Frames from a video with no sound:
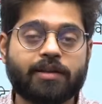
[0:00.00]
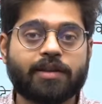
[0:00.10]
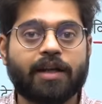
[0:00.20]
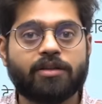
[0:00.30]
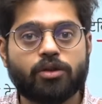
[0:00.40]
एक
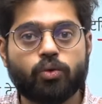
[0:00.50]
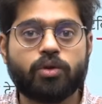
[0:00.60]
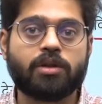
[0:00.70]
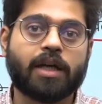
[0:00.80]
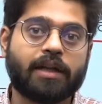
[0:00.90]
स्थान से
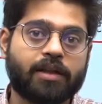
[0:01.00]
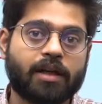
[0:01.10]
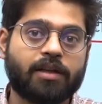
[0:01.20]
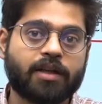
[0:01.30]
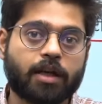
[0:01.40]
दूसरे स्थान
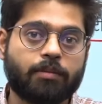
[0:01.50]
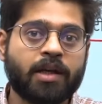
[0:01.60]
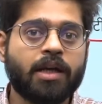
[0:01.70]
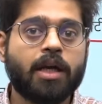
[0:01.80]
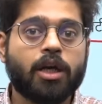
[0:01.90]
तक ले जाने
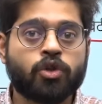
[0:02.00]
में